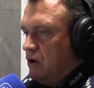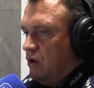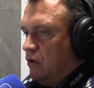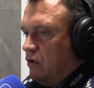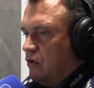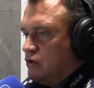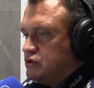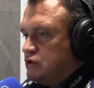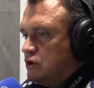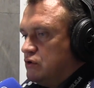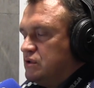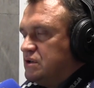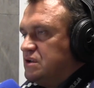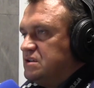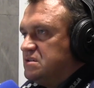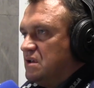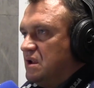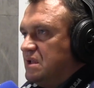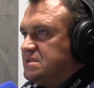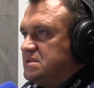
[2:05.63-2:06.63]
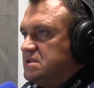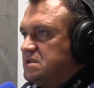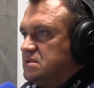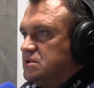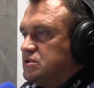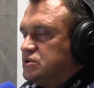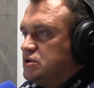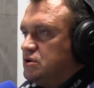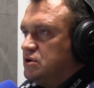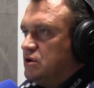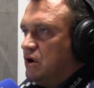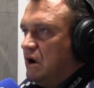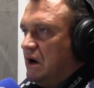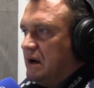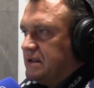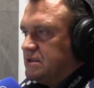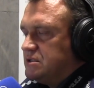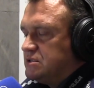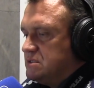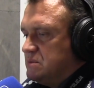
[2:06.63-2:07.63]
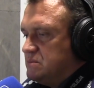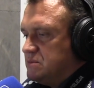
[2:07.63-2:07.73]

o środek izolacyjny, czyli o areszt